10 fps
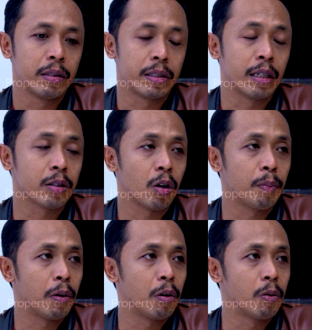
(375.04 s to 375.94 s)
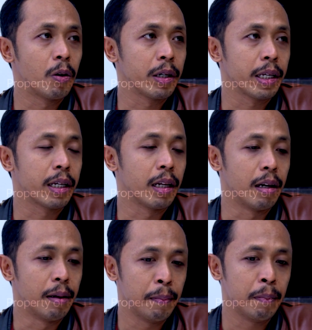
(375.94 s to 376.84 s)
sing sopo wonge
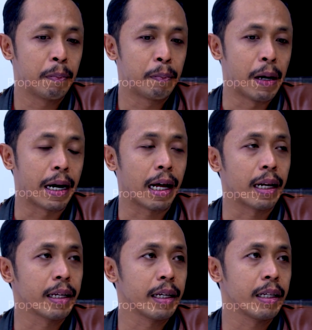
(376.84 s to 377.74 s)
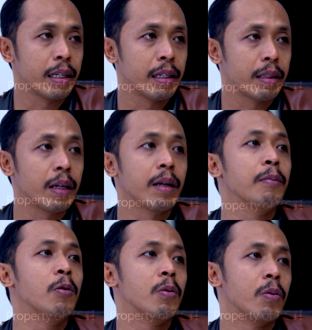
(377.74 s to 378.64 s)
gelem bakale tinemu